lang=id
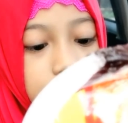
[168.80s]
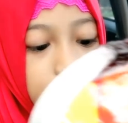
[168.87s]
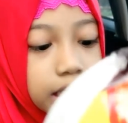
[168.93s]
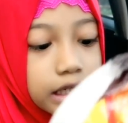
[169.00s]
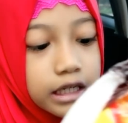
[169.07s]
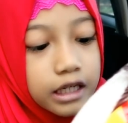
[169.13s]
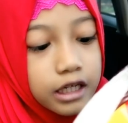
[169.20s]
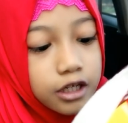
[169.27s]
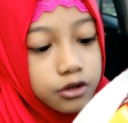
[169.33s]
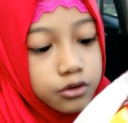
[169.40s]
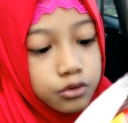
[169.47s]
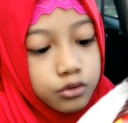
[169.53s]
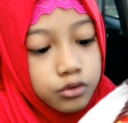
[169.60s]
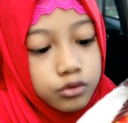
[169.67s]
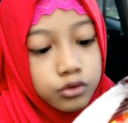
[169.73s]
dan ini
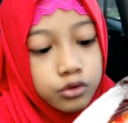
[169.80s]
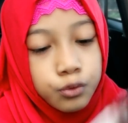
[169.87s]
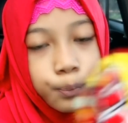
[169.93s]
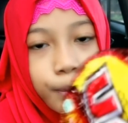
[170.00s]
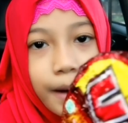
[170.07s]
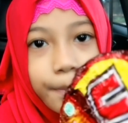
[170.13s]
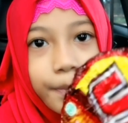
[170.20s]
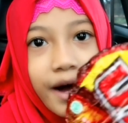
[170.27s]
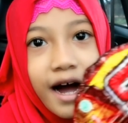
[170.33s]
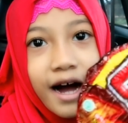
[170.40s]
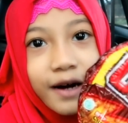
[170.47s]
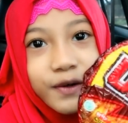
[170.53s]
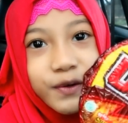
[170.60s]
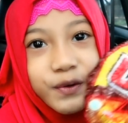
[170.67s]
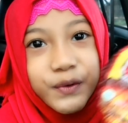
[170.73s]
tuh untuk
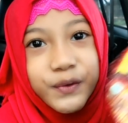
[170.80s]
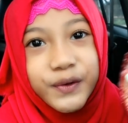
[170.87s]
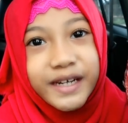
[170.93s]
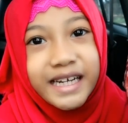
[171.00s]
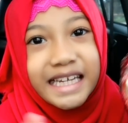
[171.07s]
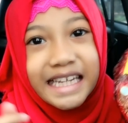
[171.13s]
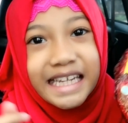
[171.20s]
kakak aku